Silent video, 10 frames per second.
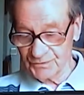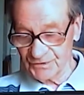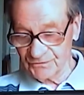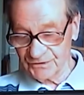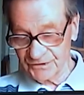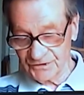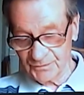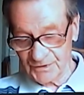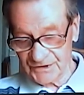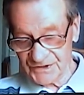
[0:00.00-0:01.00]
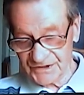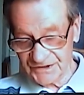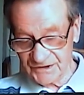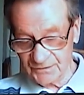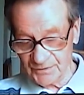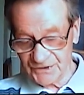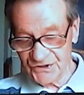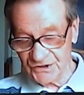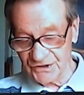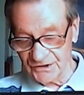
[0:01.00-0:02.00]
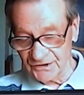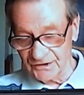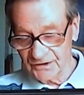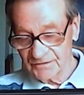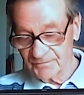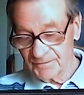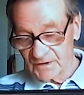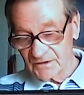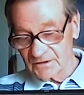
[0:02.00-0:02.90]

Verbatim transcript: вот этот показатель обращений, э,